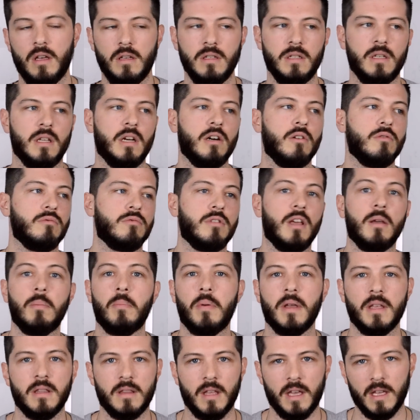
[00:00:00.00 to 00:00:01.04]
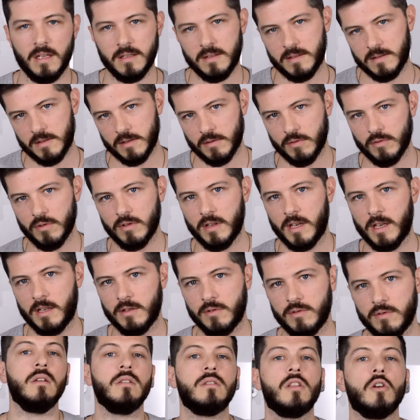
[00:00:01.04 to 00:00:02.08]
e não dependentes e grudentos.